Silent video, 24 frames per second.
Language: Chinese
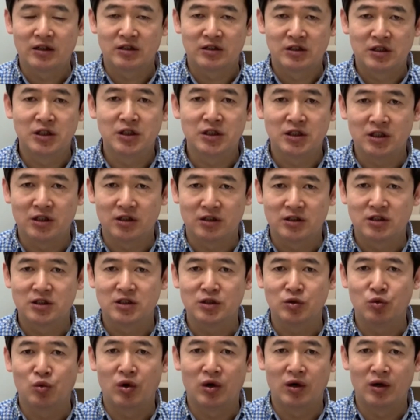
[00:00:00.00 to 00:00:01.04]
的彻底的
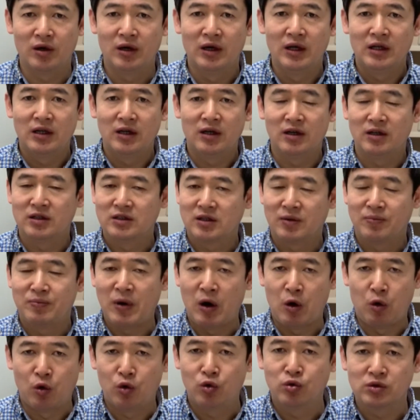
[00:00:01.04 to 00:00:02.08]
自我呃的
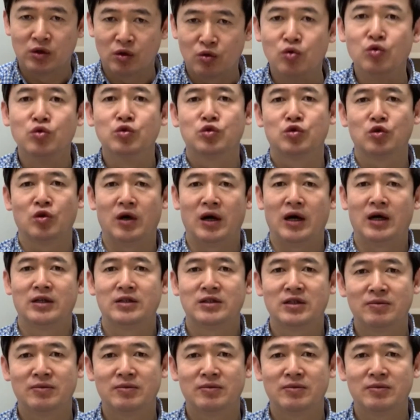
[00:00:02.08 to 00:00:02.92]
保护的工作哈。